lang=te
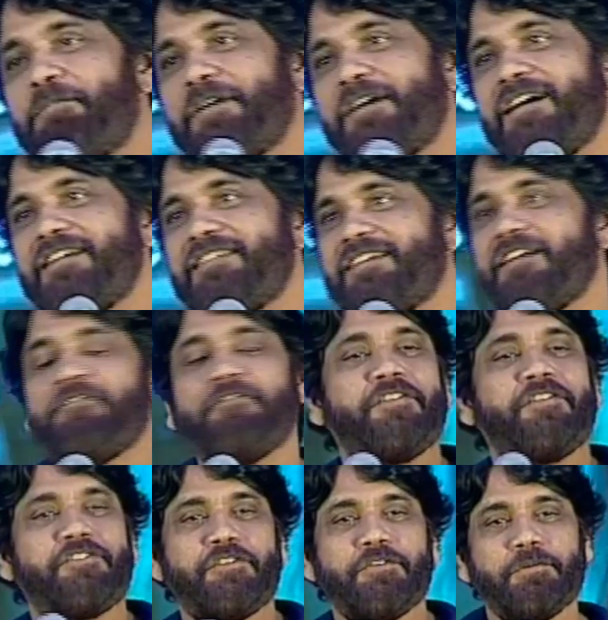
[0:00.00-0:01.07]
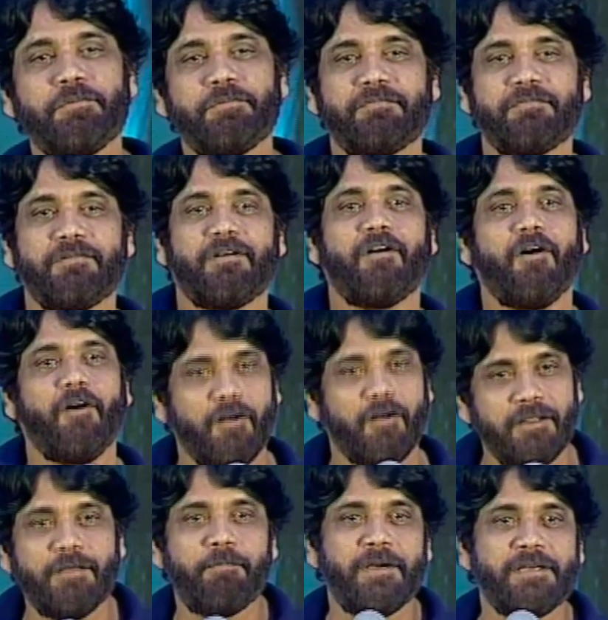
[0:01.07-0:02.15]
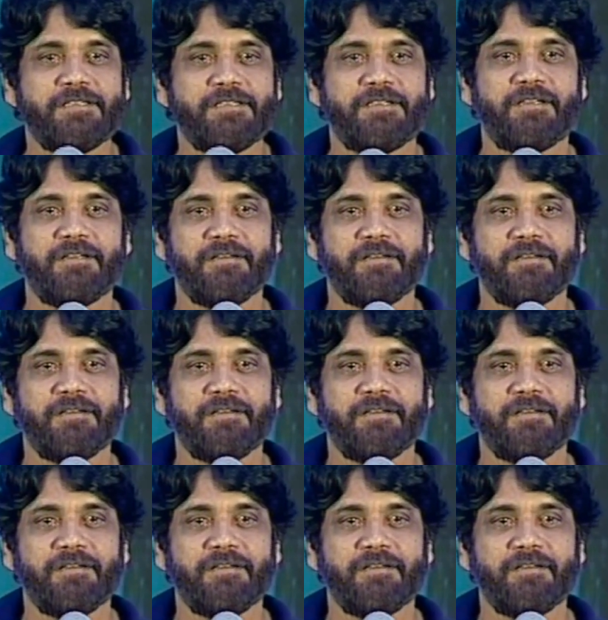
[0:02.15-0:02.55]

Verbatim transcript: ప్రకాష్ ఐ విష్ యూ ఆల్ ద బెస్ట్